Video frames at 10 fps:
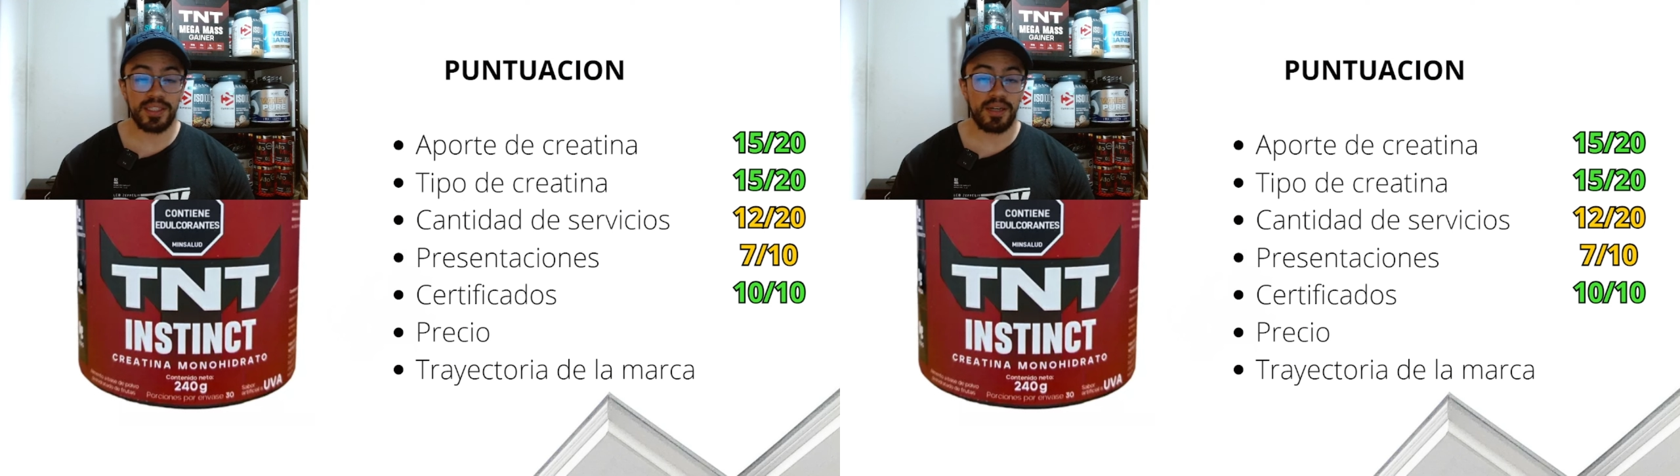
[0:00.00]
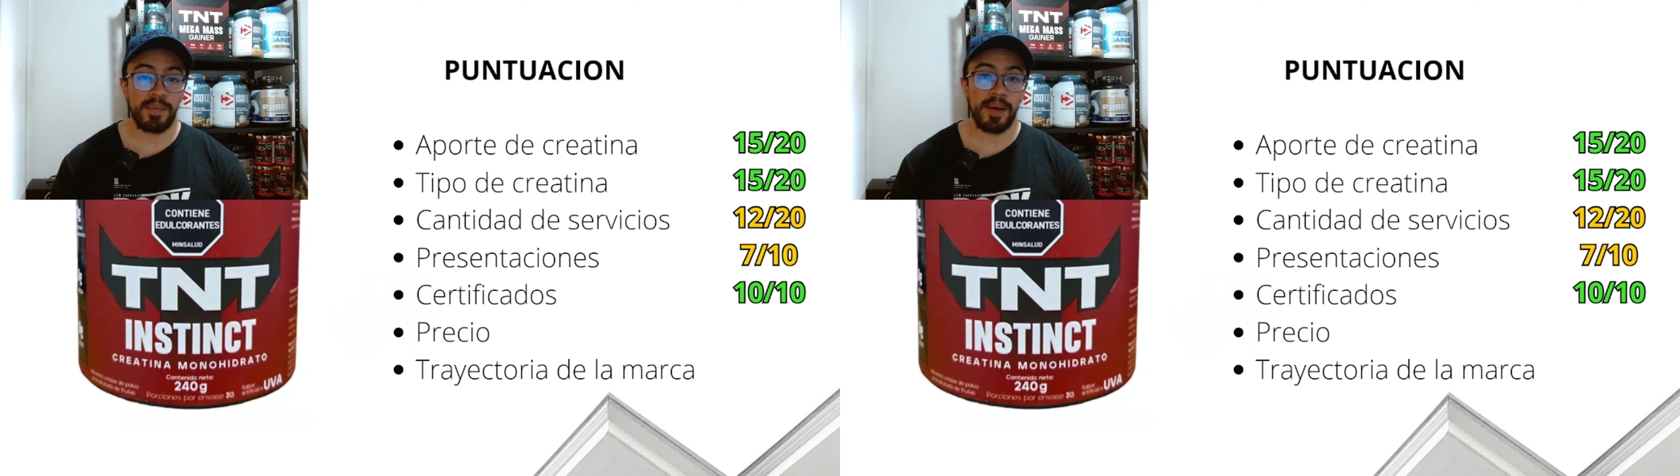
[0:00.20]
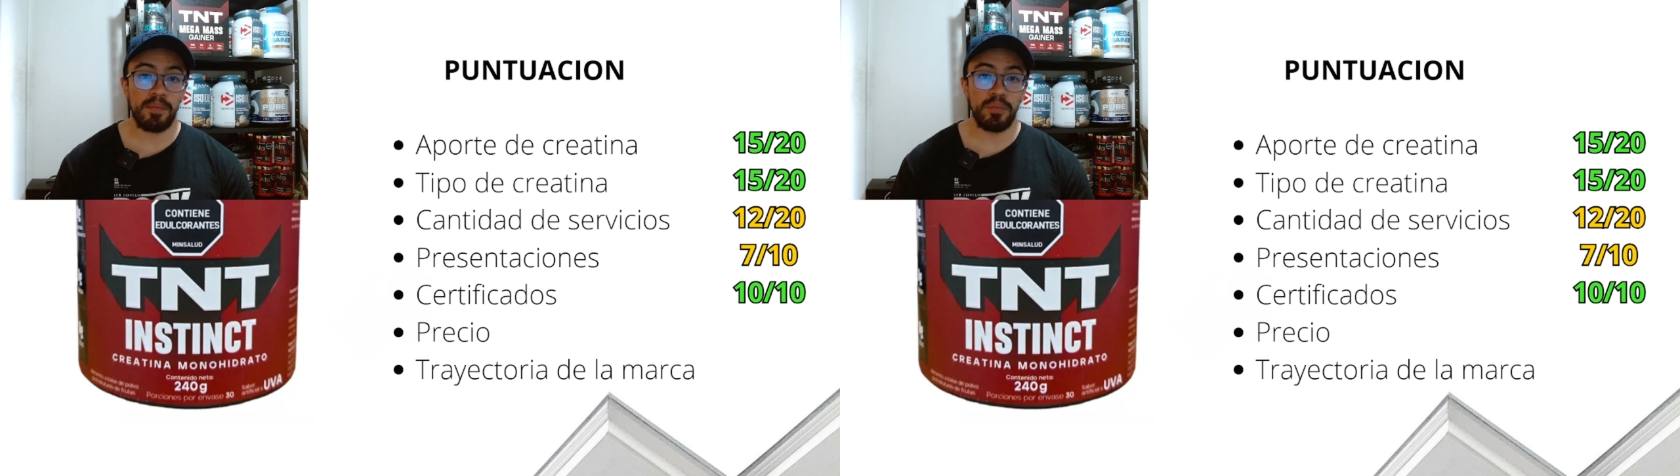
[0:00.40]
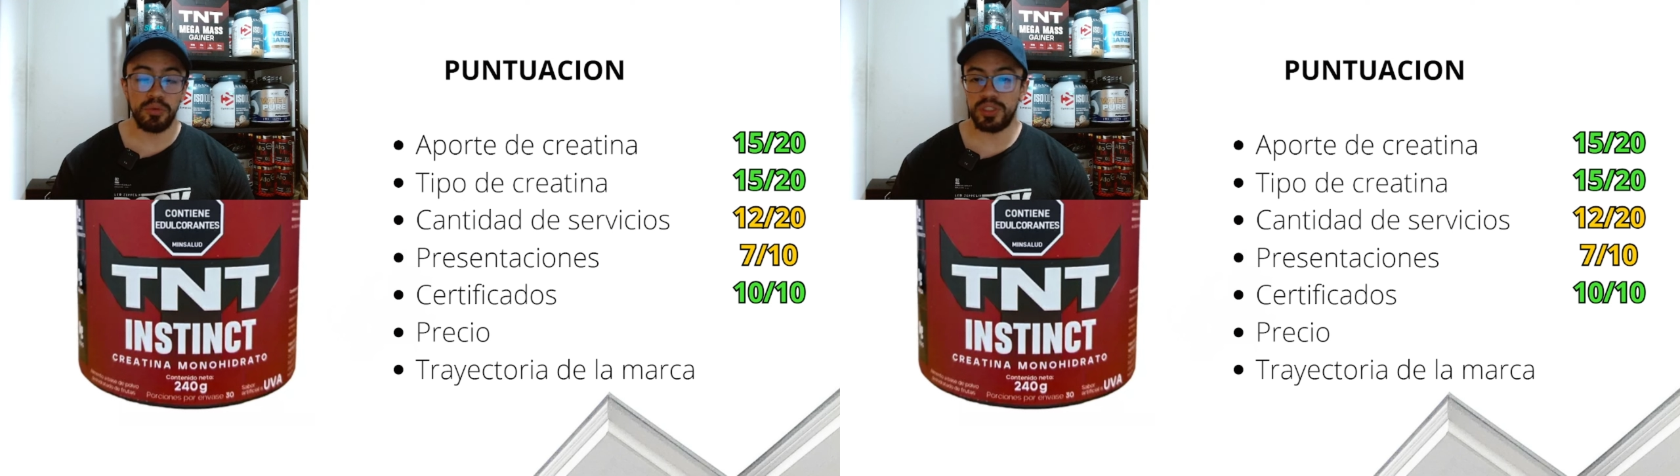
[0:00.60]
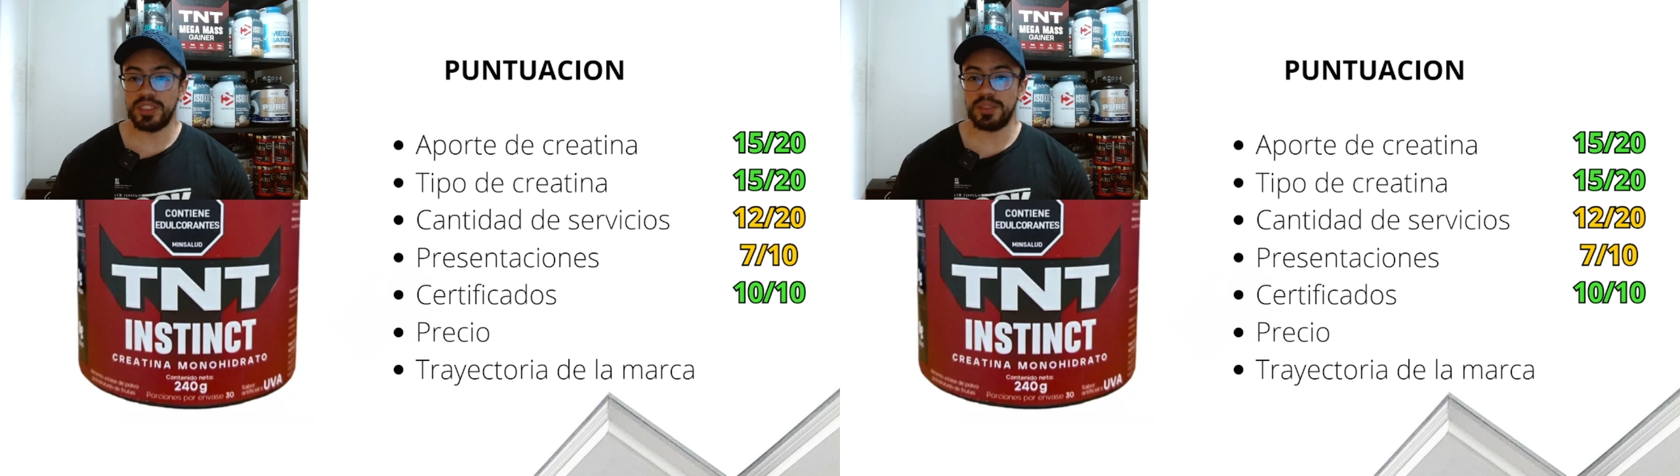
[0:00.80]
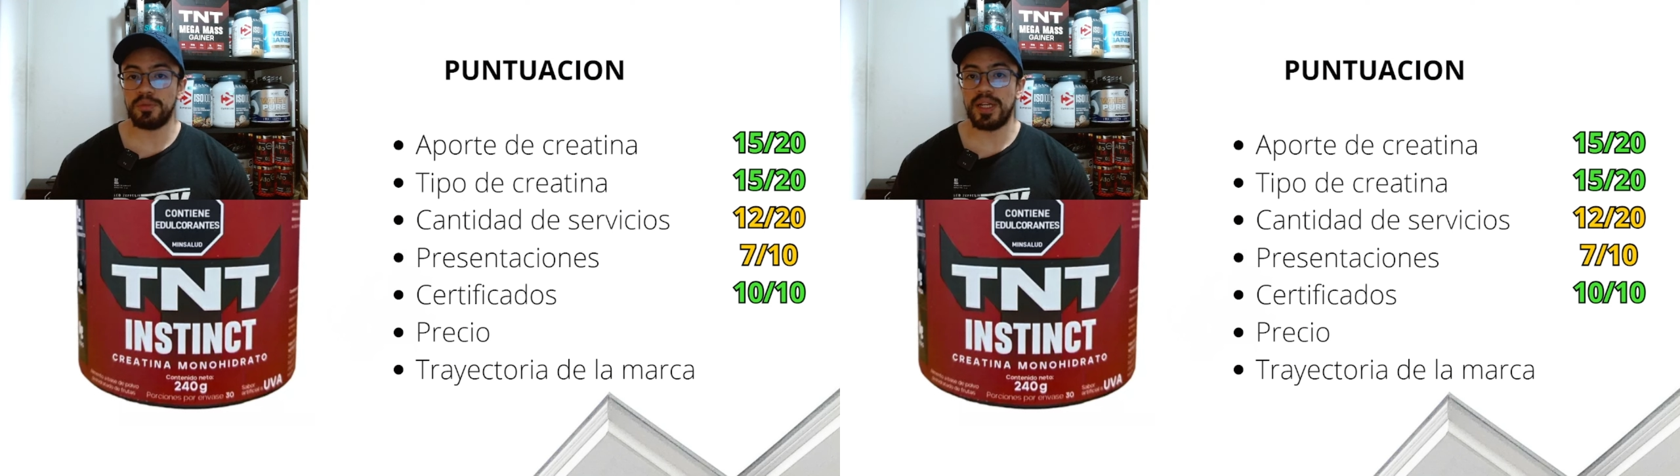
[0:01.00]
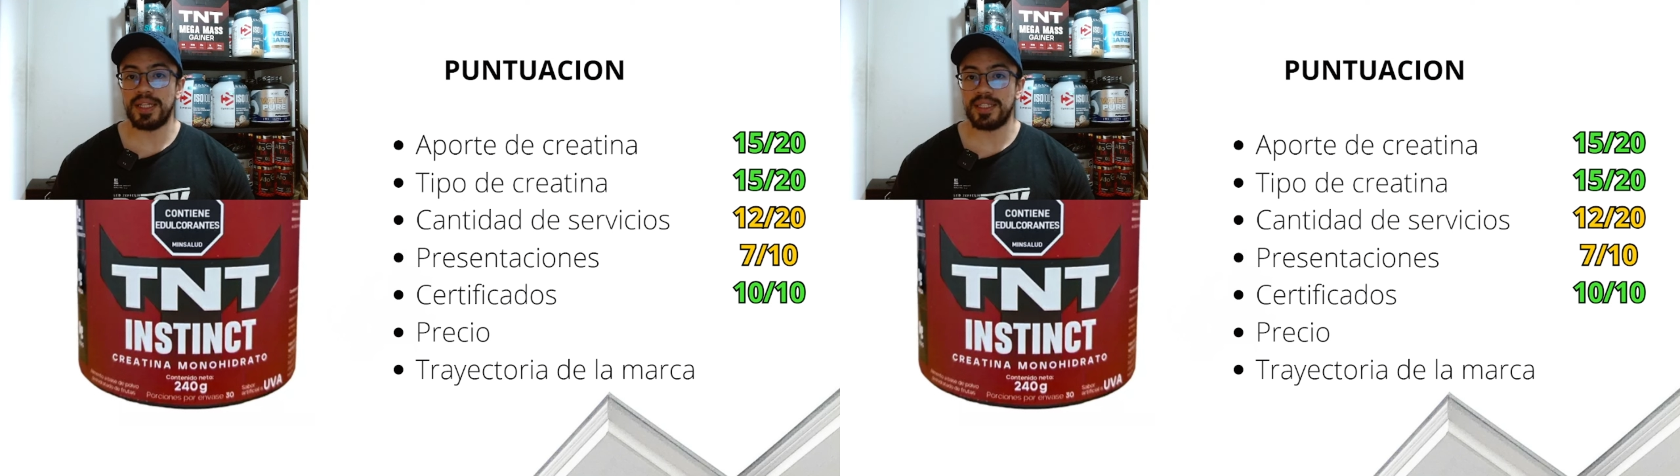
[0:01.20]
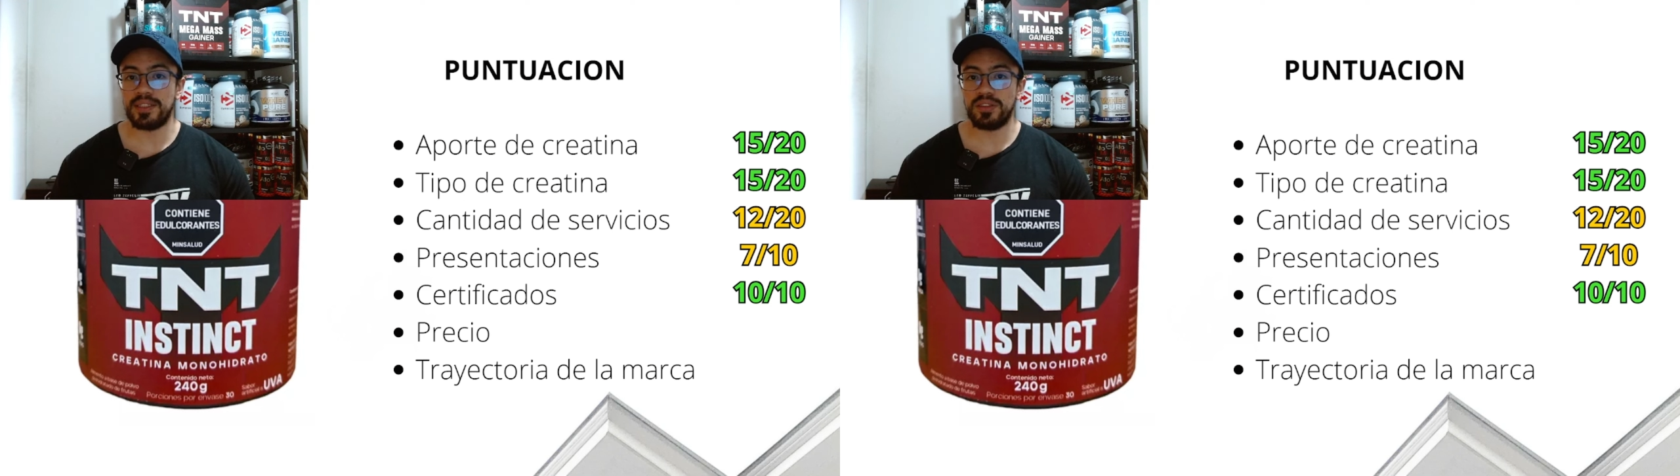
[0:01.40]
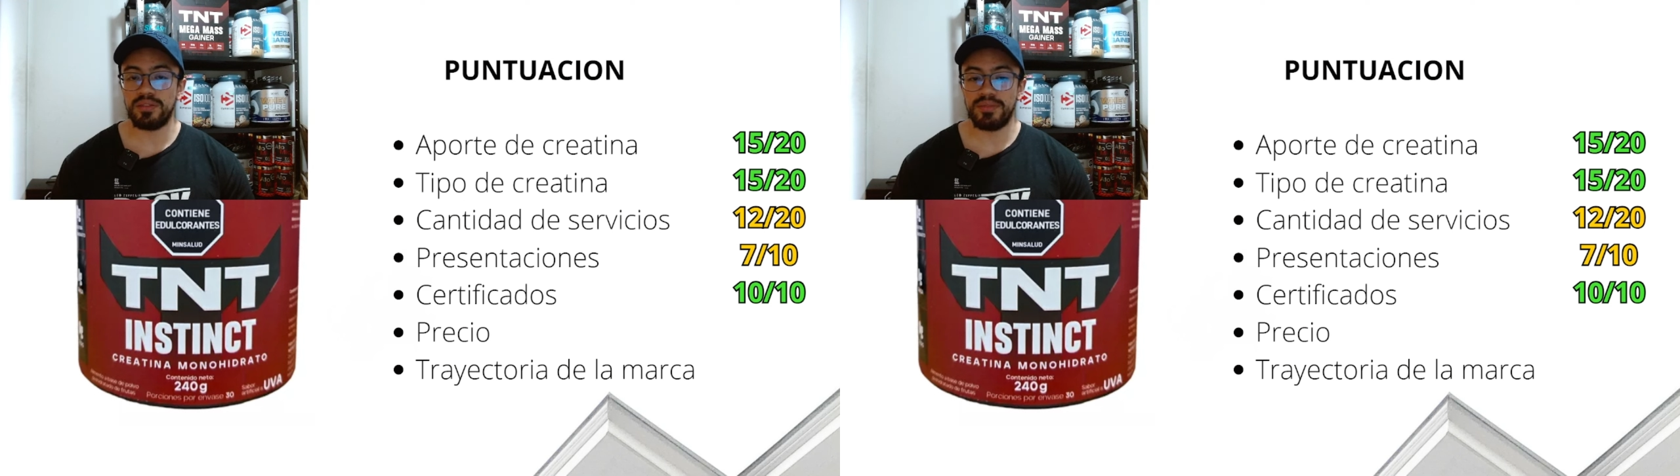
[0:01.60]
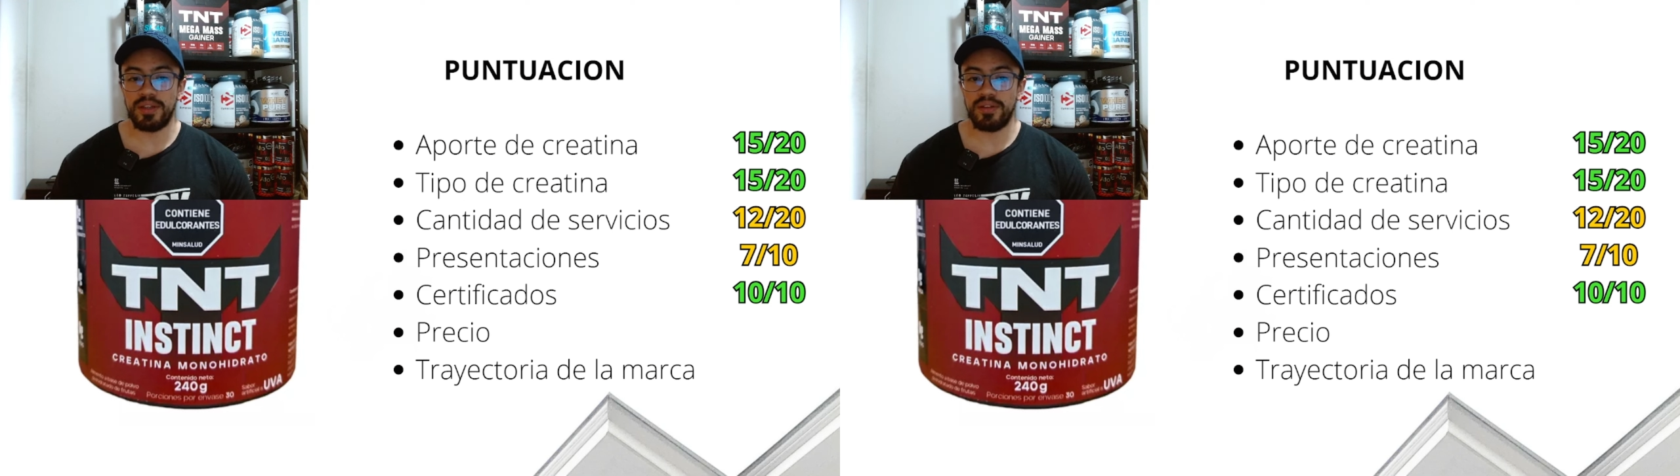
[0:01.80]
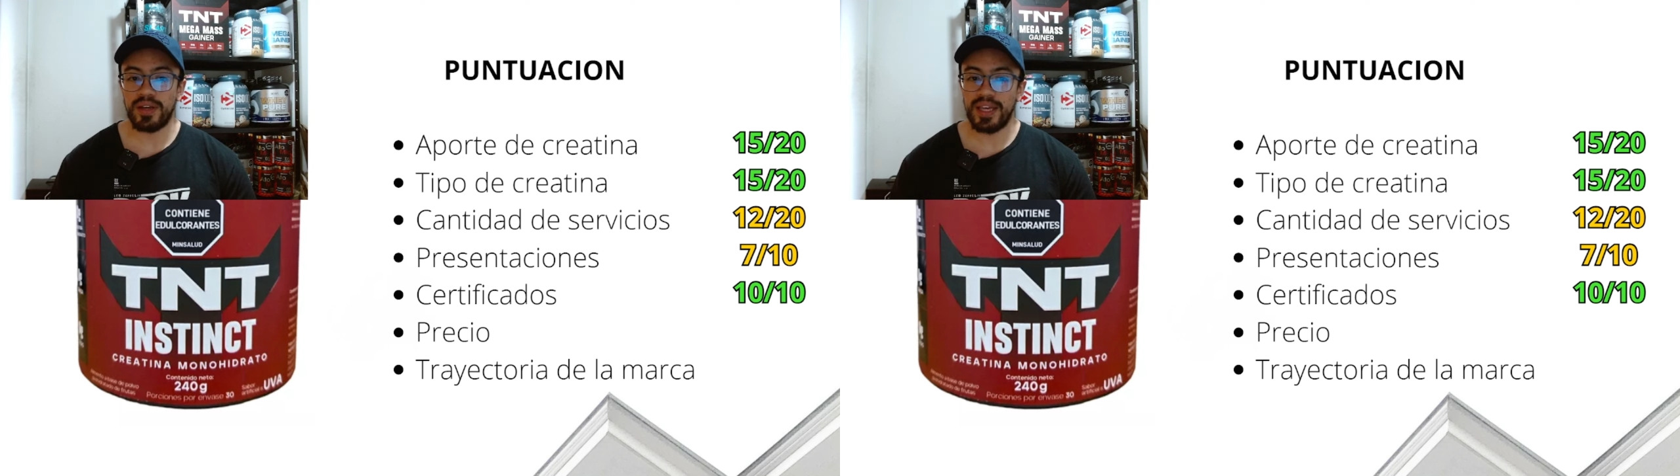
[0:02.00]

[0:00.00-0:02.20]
llama muchísimo la atención debido a